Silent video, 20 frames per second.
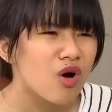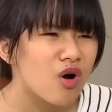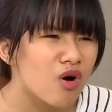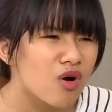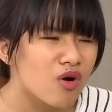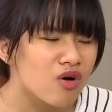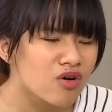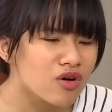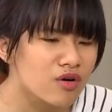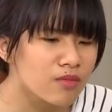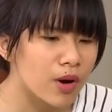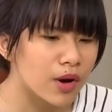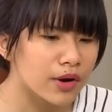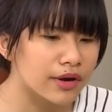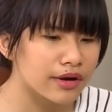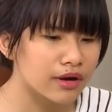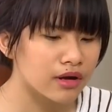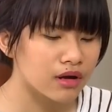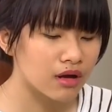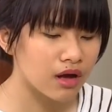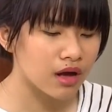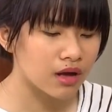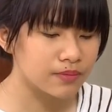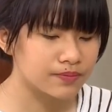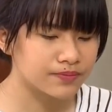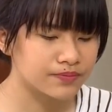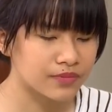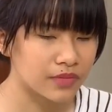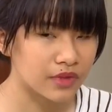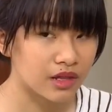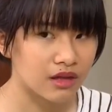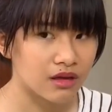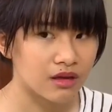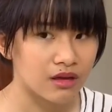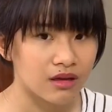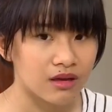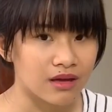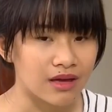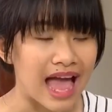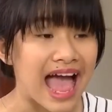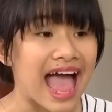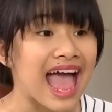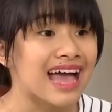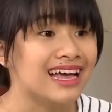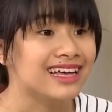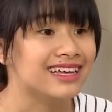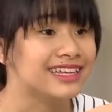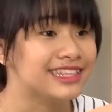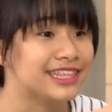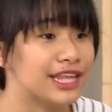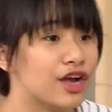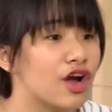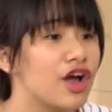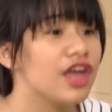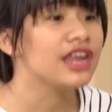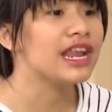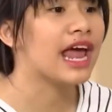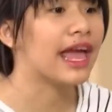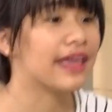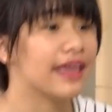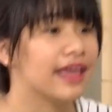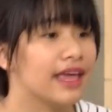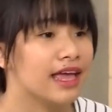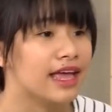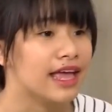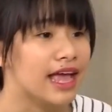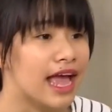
Thôi bệnh à, chị có ý này